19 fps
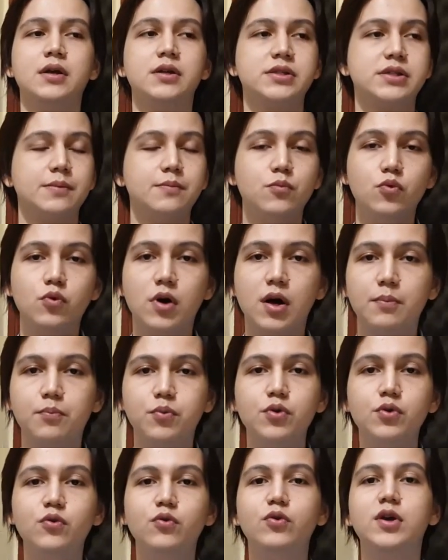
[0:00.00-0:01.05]
semua
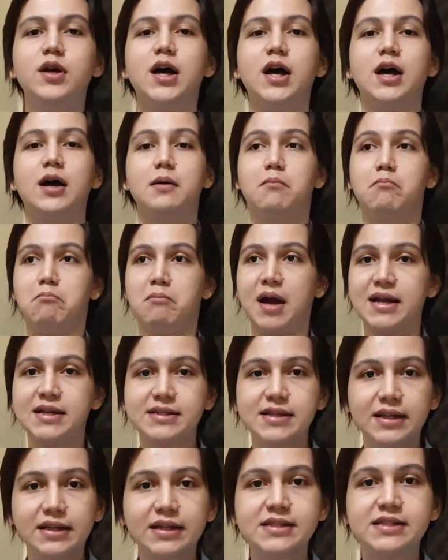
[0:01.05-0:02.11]
pun juga
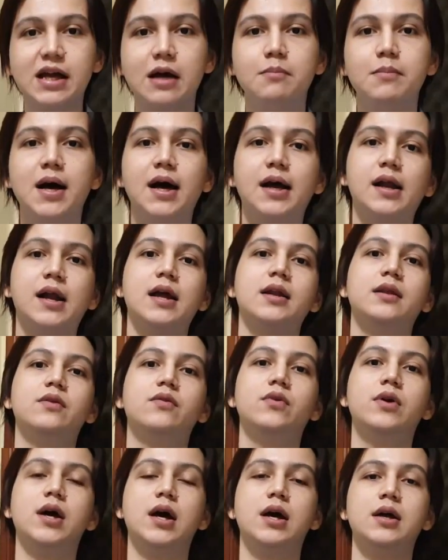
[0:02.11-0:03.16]
mindset kesabaran
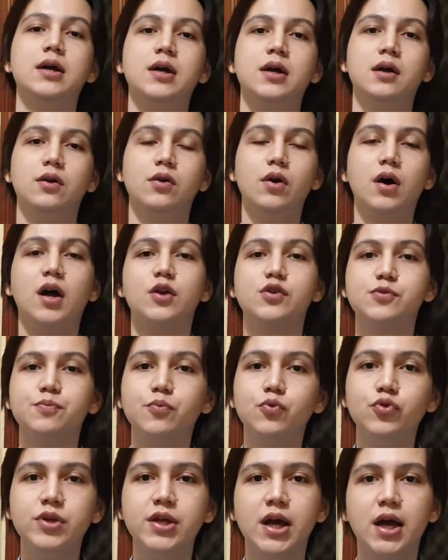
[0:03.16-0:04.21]
juga lo harus
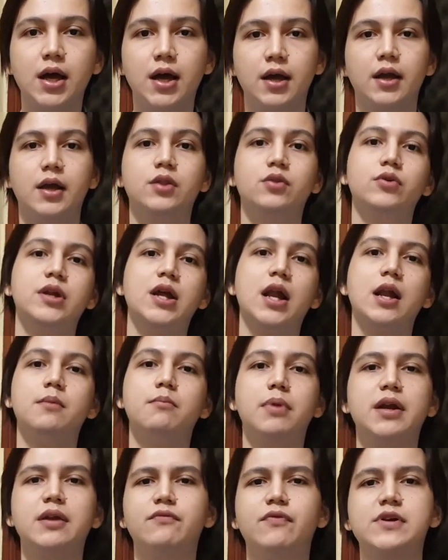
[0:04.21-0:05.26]
punya gitu dalam
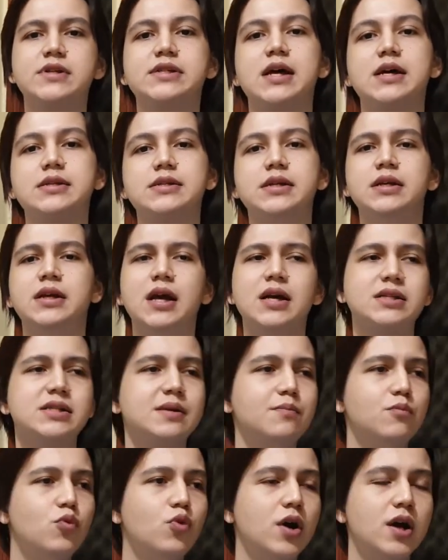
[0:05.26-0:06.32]
berinvestasi nggak
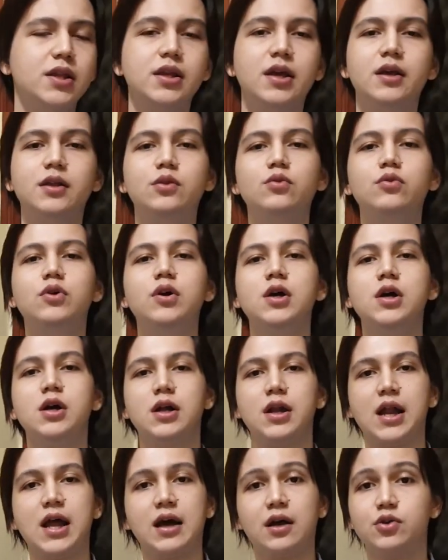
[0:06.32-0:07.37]
semuanya itu
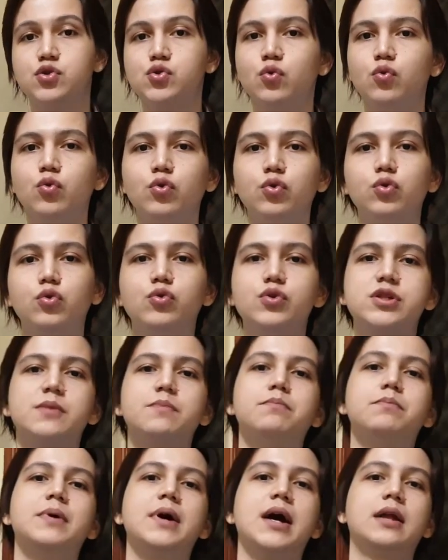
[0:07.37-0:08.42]
langsung untung
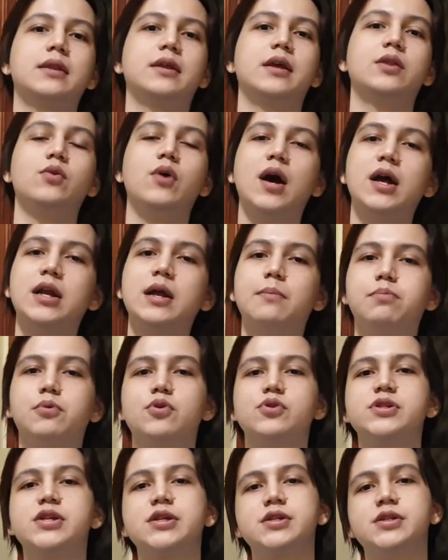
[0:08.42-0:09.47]
cepat gitu ada
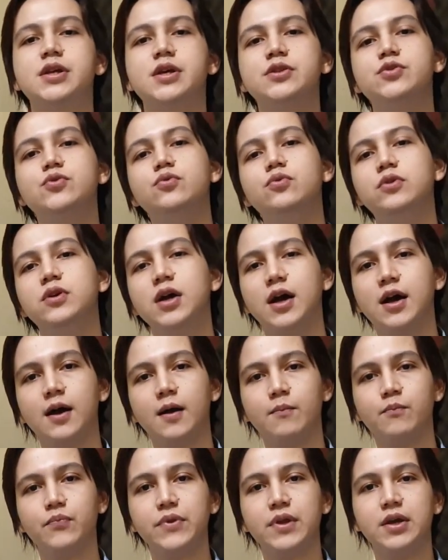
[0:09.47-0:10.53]
prosesnya
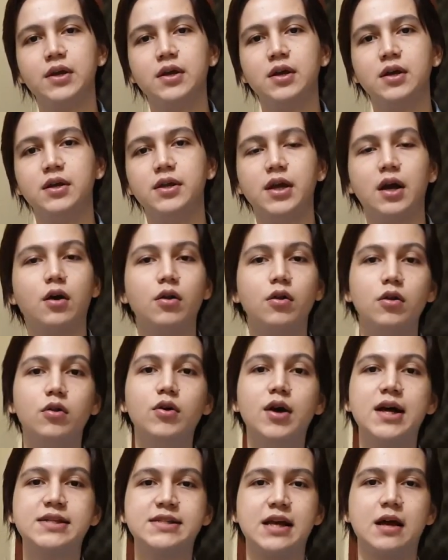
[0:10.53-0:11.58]
juga ya kalau lo
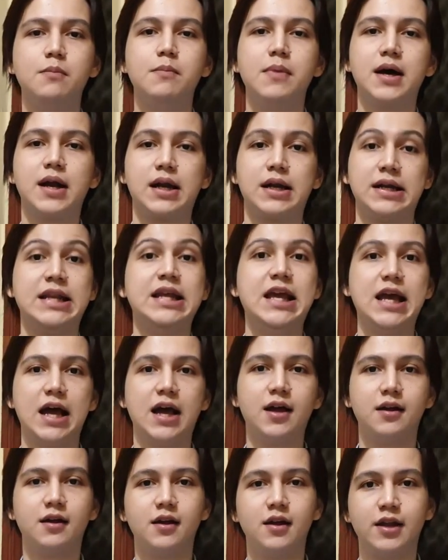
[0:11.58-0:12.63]
nggak sabar nih ya
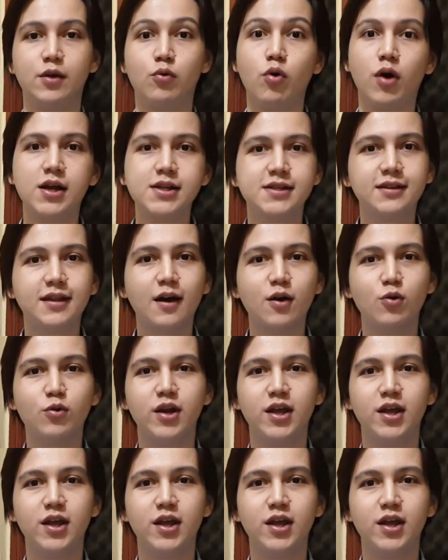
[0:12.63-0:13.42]
nih gue kasih tahu